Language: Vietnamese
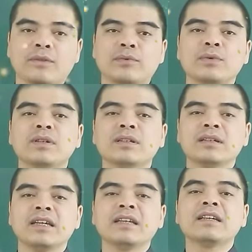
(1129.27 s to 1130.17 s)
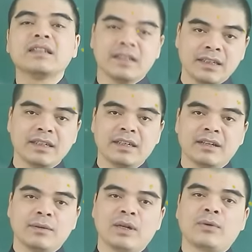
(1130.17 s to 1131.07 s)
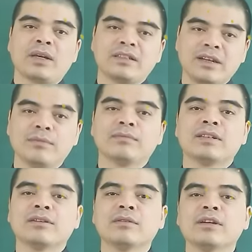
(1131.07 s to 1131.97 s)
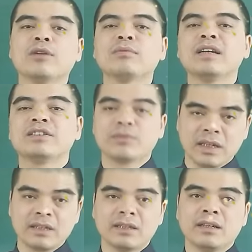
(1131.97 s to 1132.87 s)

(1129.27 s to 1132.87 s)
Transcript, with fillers: là phụ nữ đến kỳ kinh ấy, hoặc là quá chồng thì cũng không nên sông đất